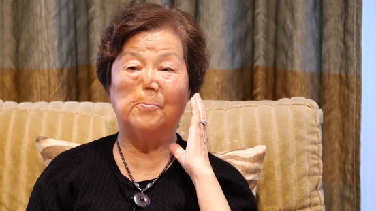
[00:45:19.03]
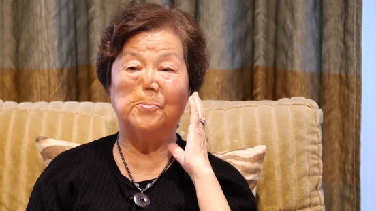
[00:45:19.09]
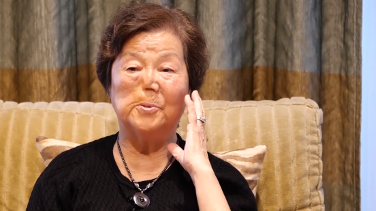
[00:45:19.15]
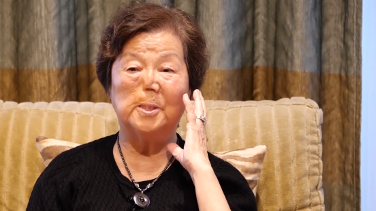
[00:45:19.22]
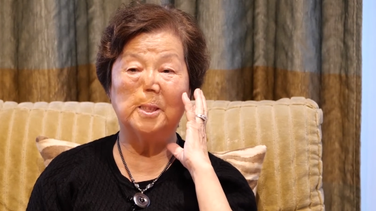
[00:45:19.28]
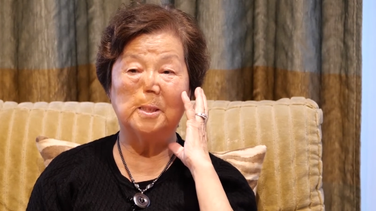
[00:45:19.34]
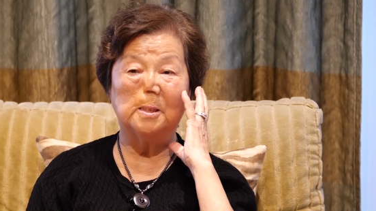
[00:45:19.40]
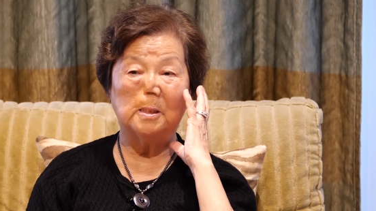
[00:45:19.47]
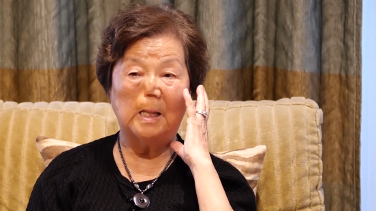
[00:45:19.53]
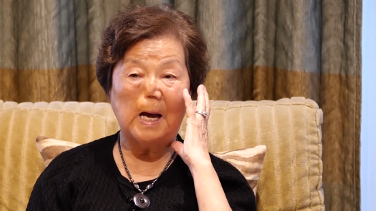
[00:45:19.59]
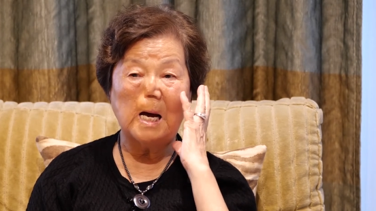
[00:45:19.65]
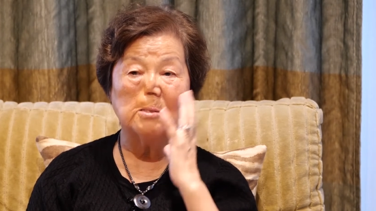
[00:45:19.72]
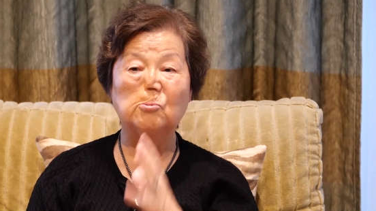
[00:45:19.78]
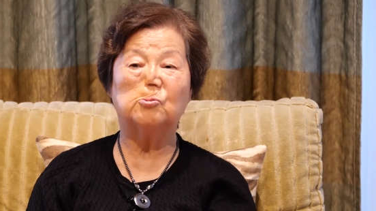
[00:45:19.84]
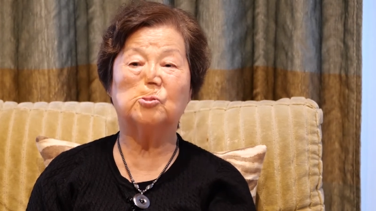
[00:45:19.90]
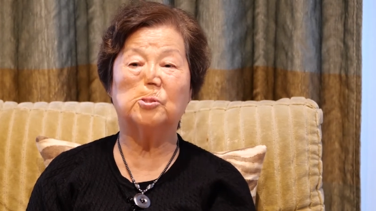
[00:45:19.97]
니는
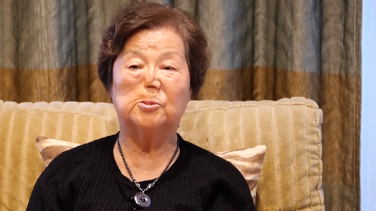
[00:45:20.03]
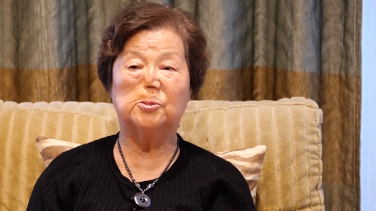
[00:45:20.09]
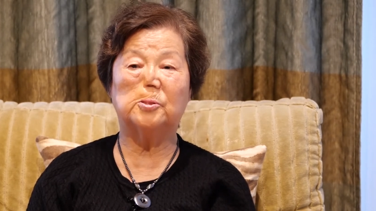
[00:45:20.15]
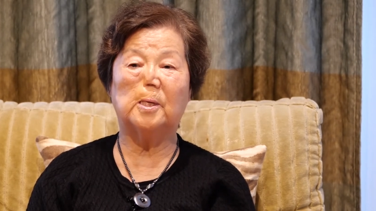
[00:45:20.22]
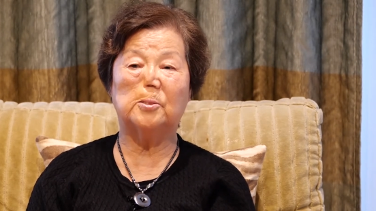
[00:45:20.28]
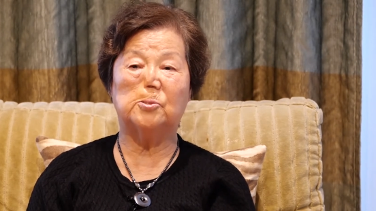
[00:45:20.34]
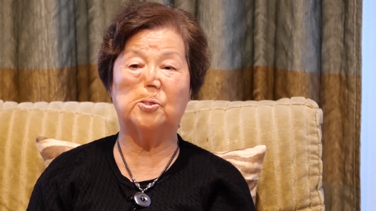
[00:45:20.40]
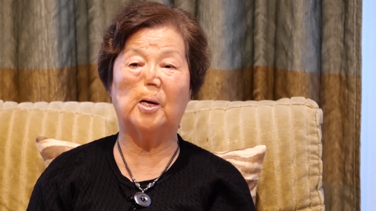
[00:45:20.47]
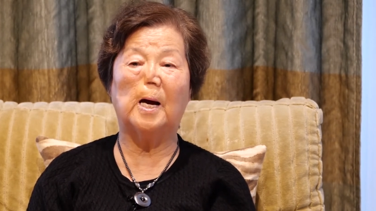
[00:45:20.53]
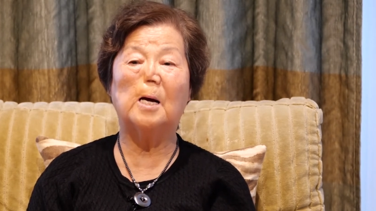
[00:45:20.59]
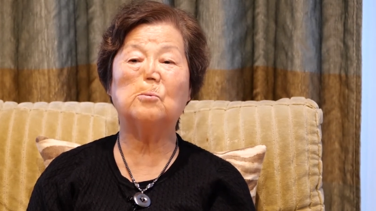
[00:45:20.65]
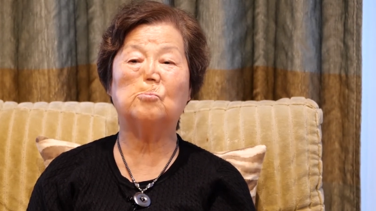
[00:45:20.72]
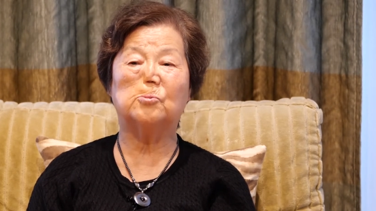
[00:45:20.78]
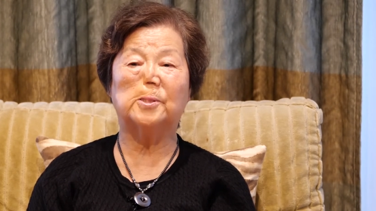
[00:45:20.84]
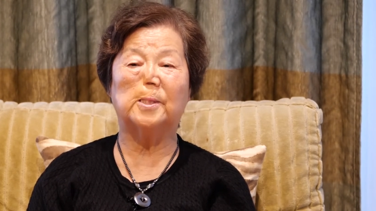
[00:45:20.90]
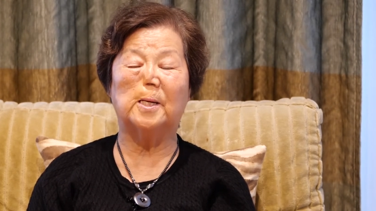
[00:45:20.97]
한국 저
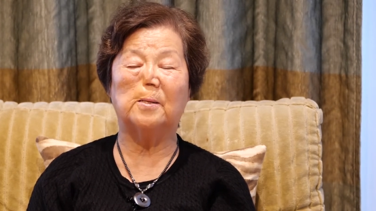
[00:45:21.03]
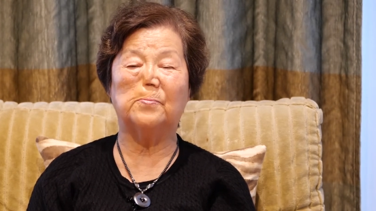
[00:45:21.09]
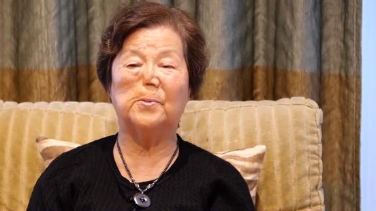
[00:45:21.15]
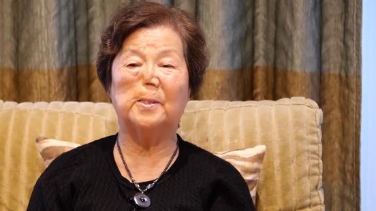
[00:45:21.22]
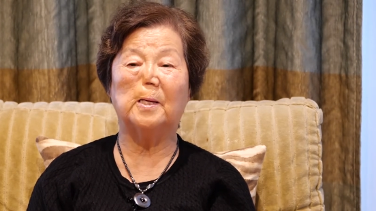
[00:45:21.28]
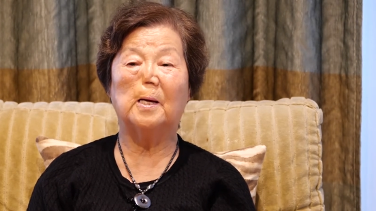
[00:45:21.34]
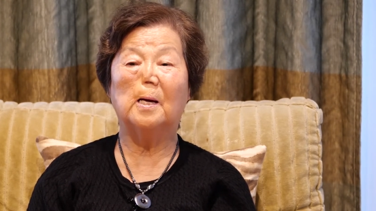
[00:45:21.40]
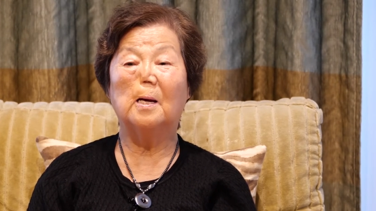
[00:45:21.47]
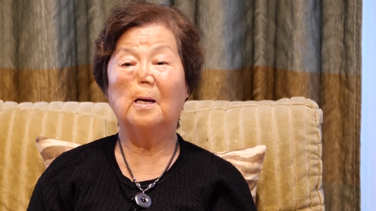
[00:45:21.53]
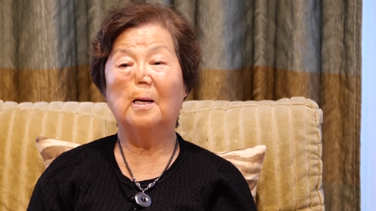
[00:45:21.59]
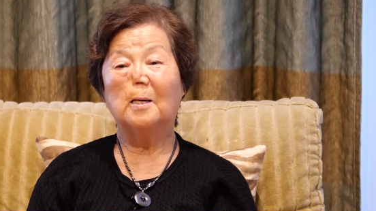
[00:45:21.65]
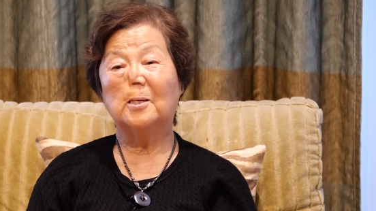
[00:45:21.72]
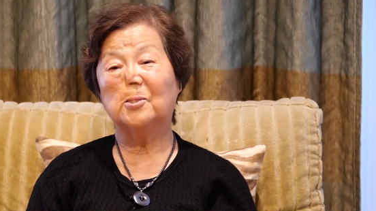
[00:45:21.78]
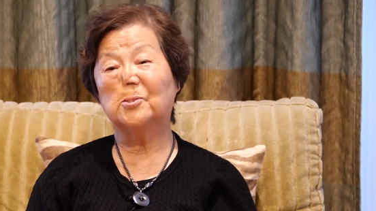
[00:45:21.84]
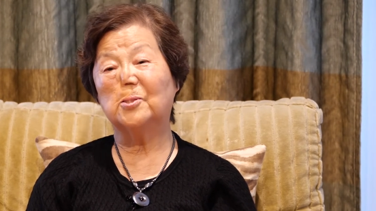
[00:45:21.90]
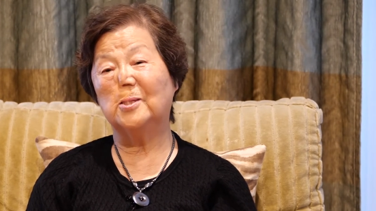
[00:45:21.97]
한국 사람이다.
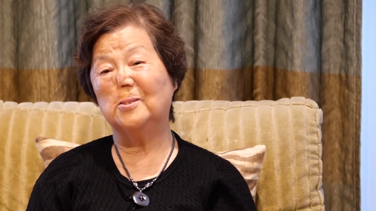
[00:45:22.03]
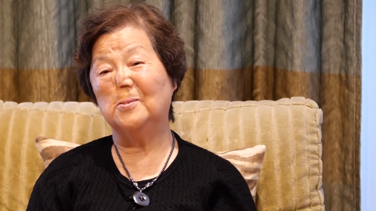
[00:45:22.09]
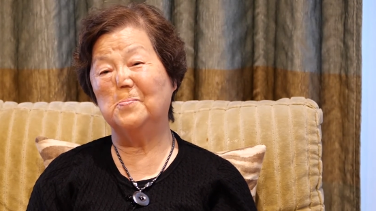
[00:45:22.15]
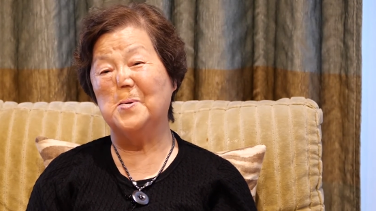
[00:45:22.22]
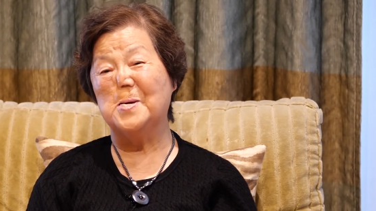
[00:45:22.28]
그래서 이놈의